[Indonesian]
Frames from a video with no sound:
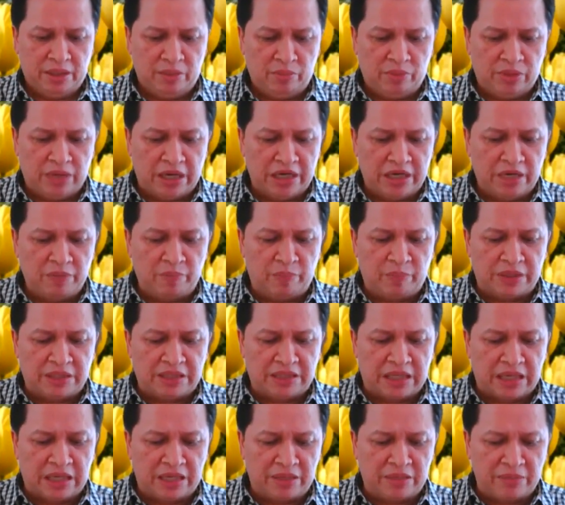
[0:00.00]
Ibrani
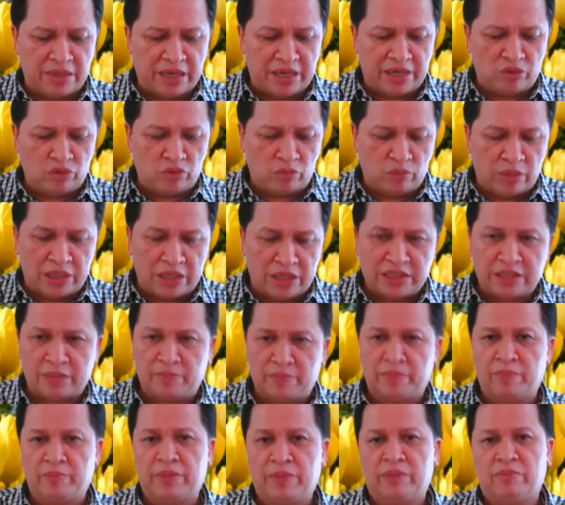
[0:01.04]
pasal 5 ayat 12
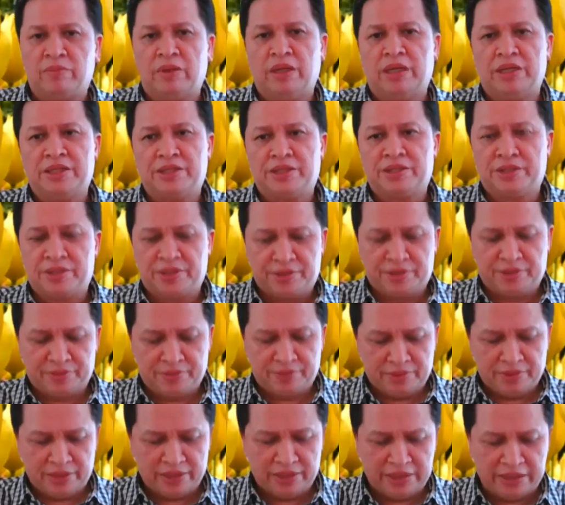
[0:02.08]
sampai
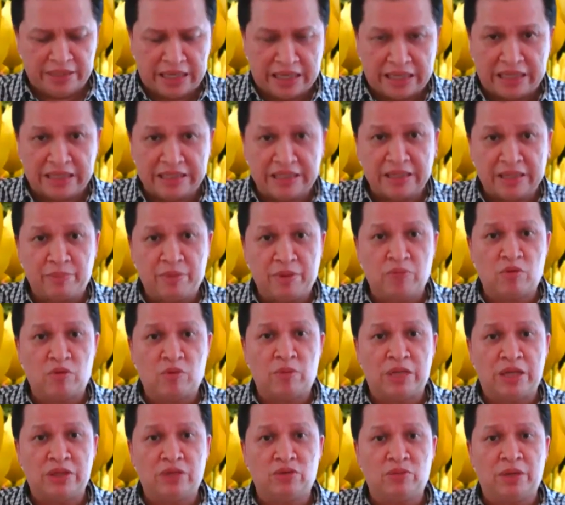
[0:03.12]
14. Silakan siapa
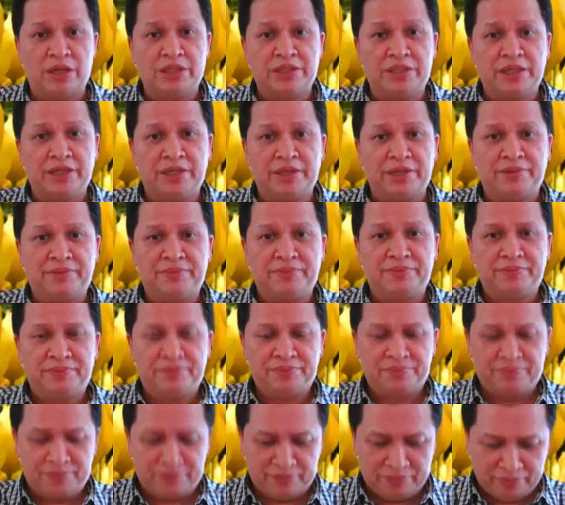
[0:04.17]
yang mau bantu baca?
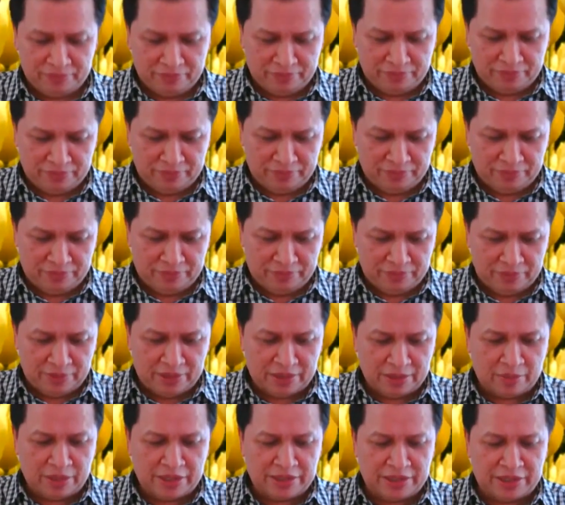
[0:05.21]

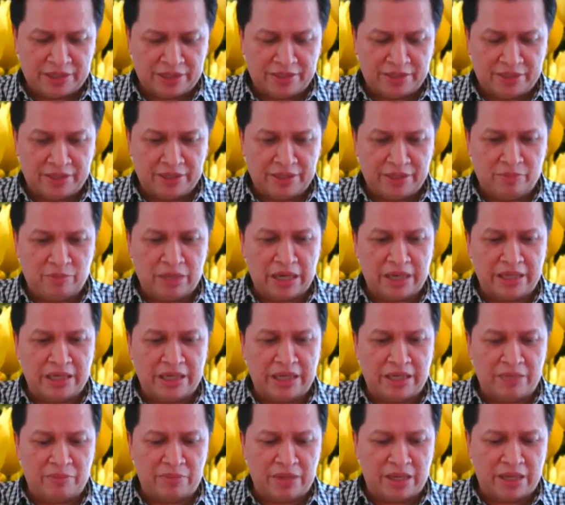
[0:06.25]
Bisa baca.
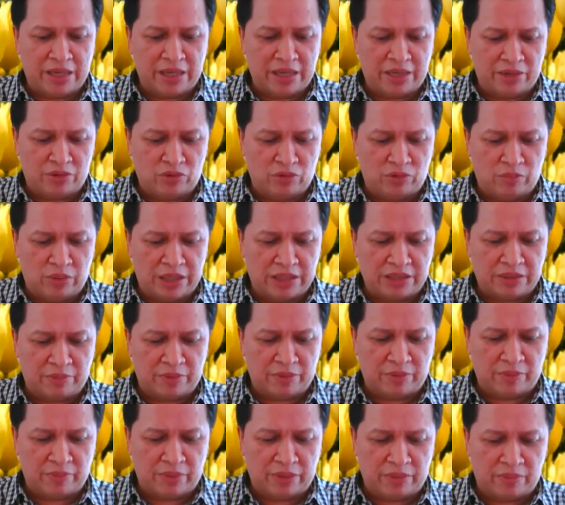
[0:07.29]
Ibrani 5 ayat 12
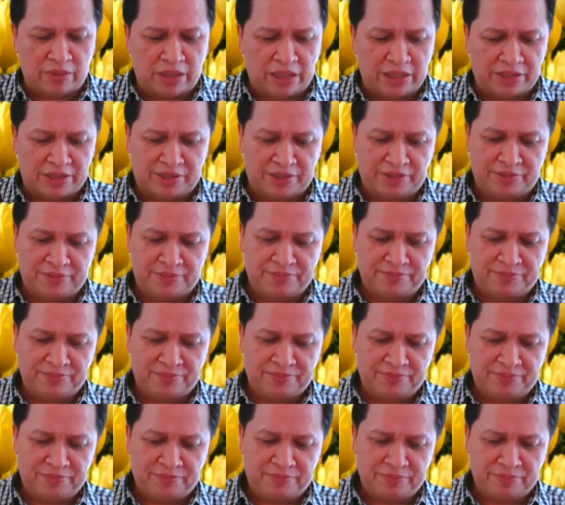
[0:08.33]
sampai 14.
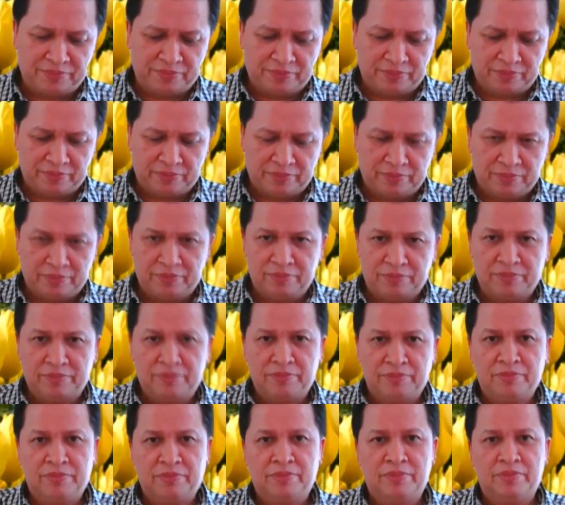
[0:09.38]
Karena
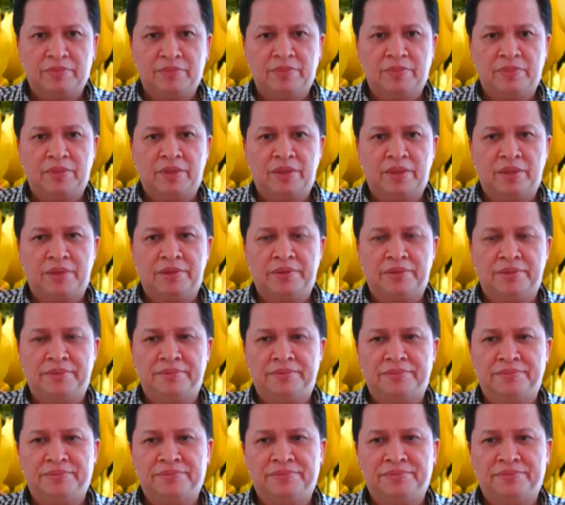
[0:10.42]
siapa? Siap.